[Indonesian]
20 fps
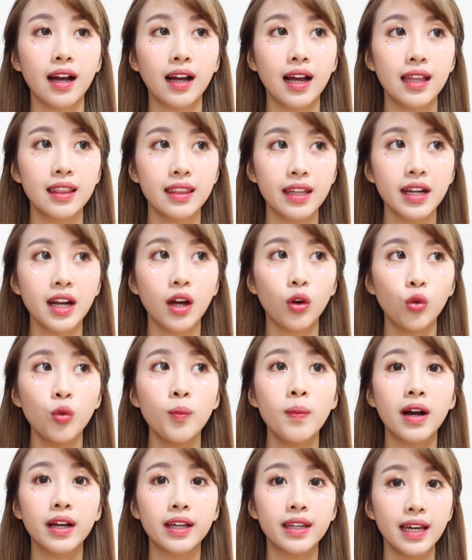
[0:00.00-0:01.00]
dan gantian
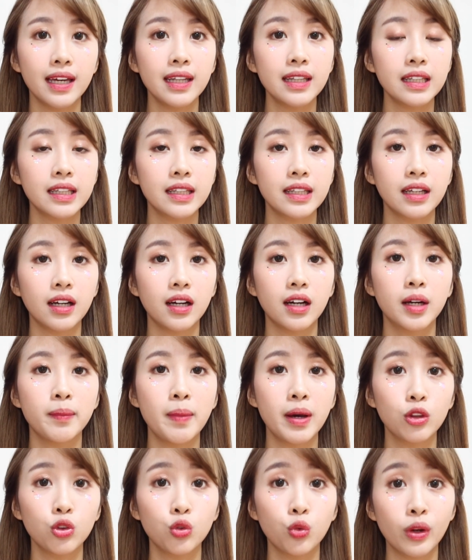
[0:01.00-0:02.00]
aku bagian uh,
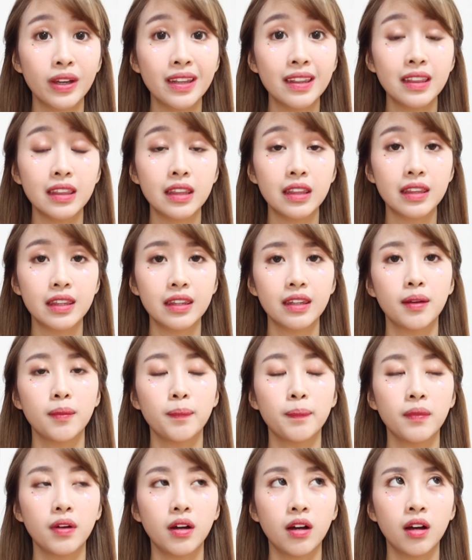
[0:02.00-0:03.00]
bantuin
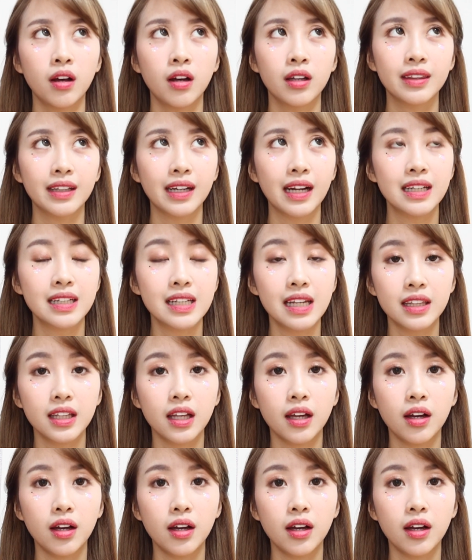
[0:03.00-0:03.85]
uh, translate